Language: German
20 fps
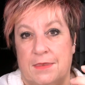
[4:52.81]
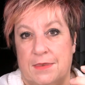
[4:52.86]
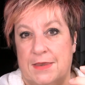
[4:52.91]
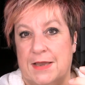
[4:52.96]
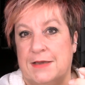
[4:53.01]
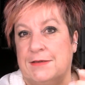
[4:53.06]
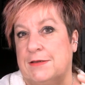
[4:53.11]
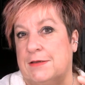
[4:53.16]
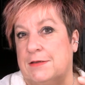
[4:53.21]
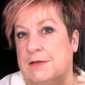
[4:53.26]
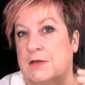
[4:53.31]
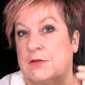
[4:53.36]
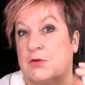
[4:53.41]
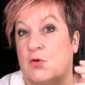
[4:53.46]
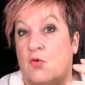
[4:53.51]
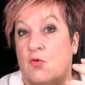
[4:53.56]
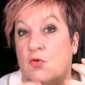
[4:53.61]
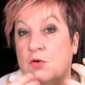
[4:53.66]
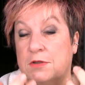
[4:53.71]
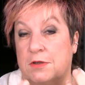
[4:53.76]
das ist das
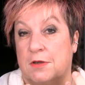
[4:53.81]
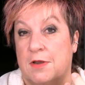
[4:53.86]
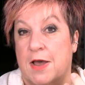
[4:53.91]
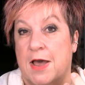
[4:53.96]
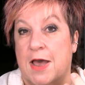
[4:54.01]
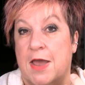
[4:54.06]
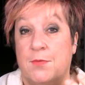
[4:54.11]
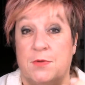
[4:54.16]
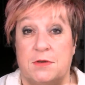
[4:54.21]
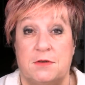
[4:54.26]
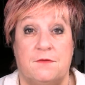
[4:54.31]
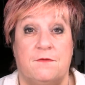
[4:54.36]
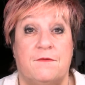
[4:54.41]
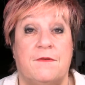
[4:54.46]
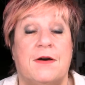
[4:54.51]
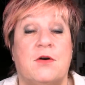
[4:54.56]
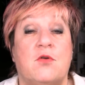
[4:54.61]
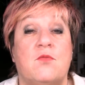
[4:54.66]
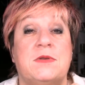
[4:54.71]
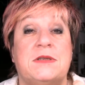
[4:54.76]
große Geheimnis,
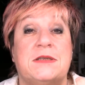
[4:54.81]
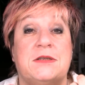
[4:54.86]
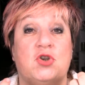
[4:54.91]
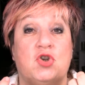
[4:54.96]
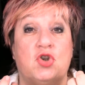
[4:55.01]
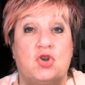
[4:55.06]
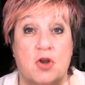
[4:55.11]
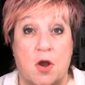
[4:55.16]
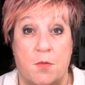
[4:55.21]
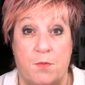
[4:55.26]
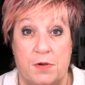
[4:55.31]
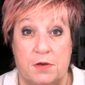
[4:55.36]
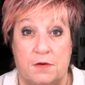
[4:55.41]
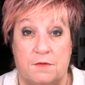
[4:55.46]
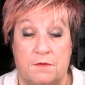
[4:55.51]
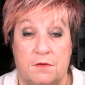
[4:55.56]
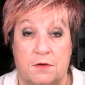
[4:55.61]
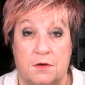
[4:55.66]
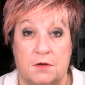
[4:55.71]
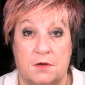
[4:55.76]
warum es
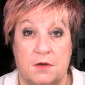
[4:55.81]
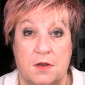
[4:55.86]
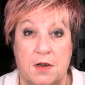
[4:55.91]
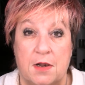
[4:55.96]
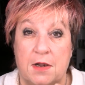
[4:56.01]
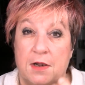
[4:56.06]
doppelt wirkt.